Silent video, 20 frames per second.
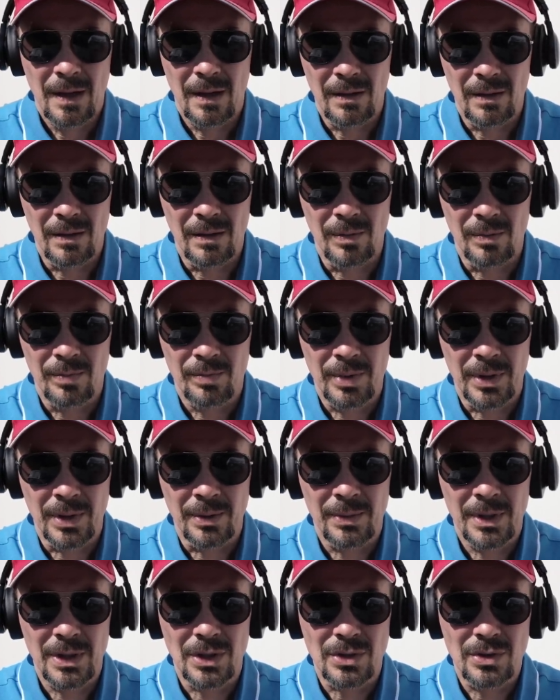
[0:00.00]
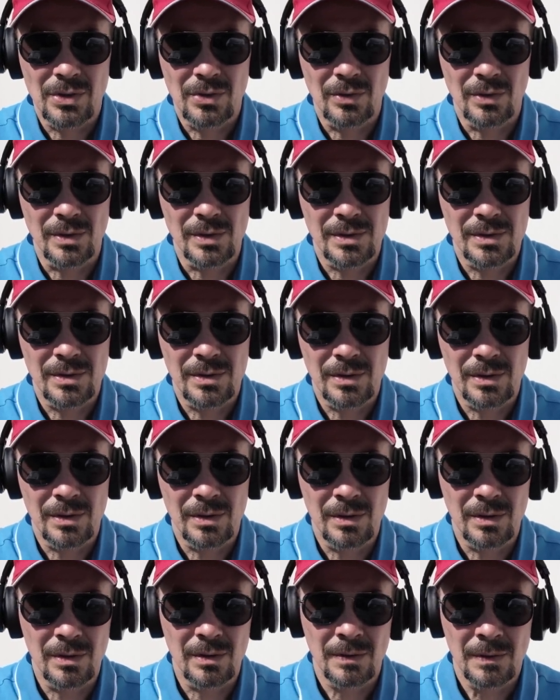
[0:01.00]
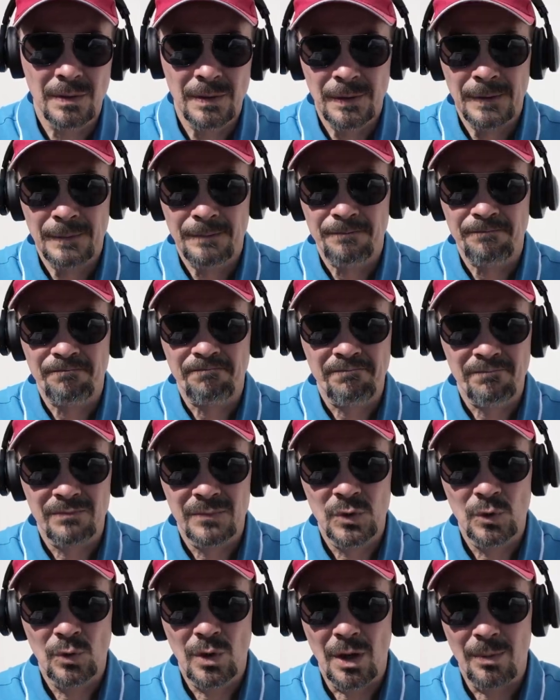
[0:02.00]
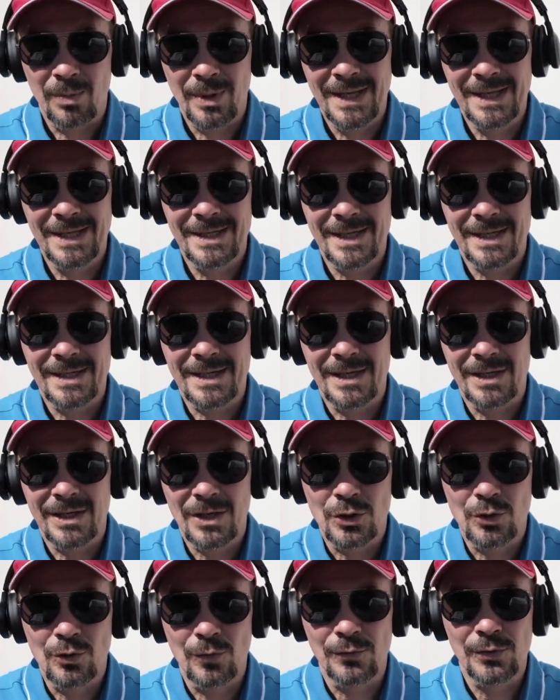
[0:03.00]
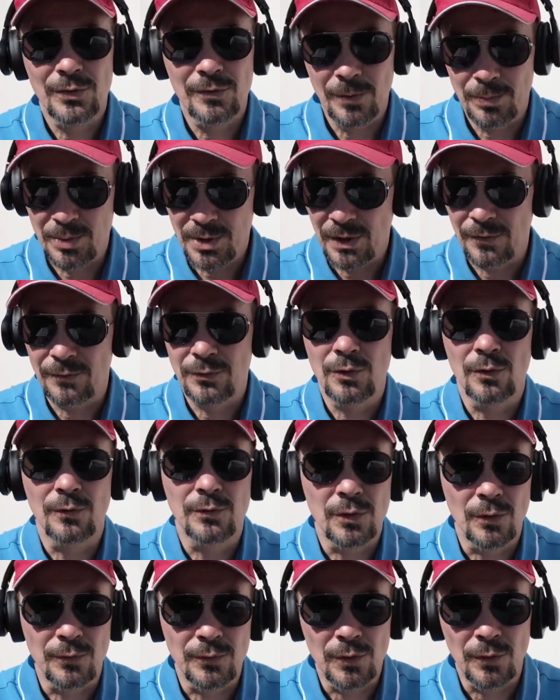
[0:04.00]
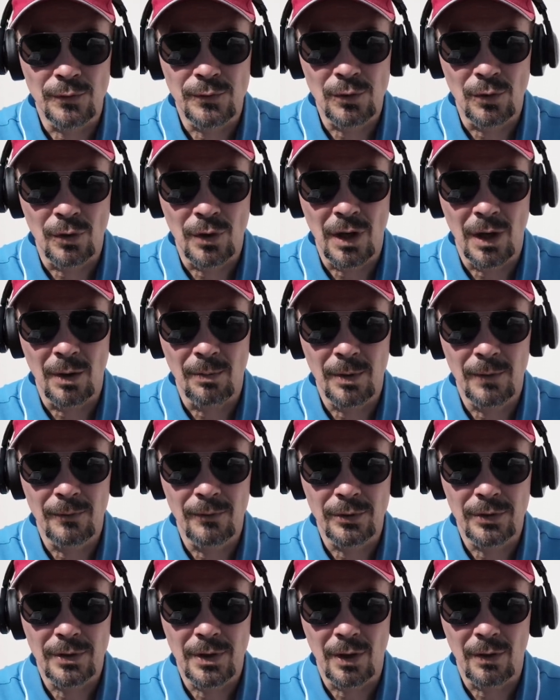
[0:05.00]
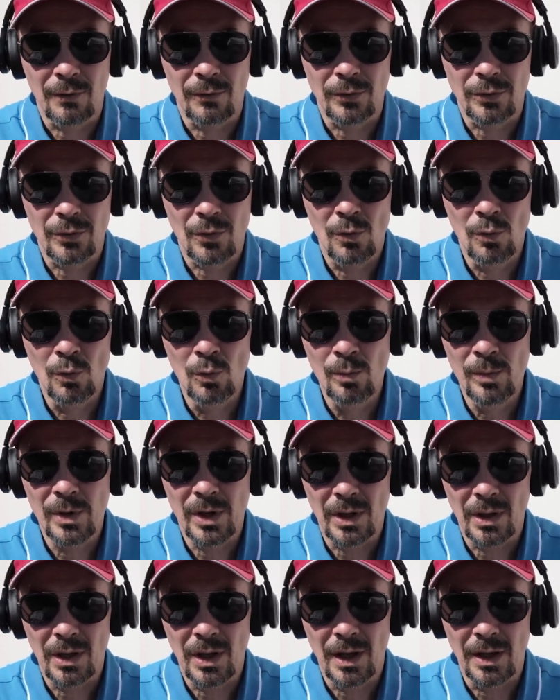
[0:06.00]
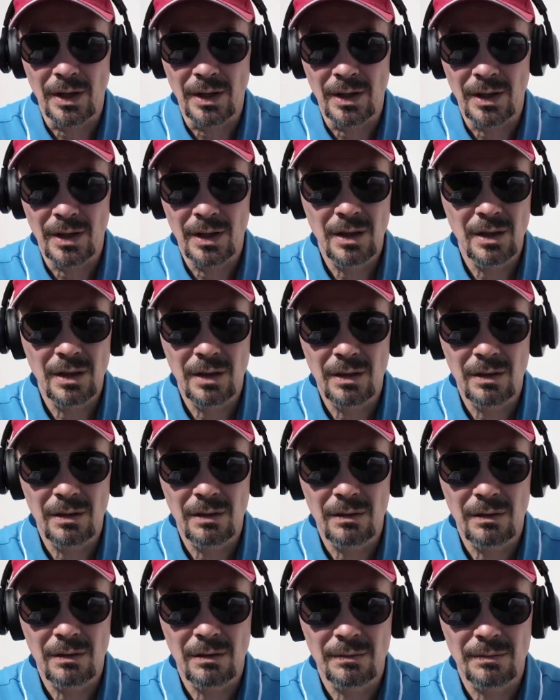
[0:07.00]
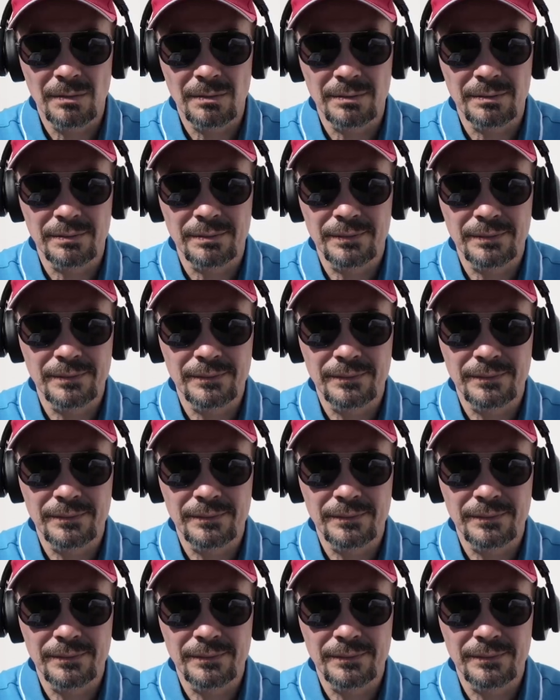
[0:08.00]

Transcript: Э, понимаешь, то есть, ну, как бы нельзя сказать, что все, вообще все-все-все-все как бы вот так вот умерло и,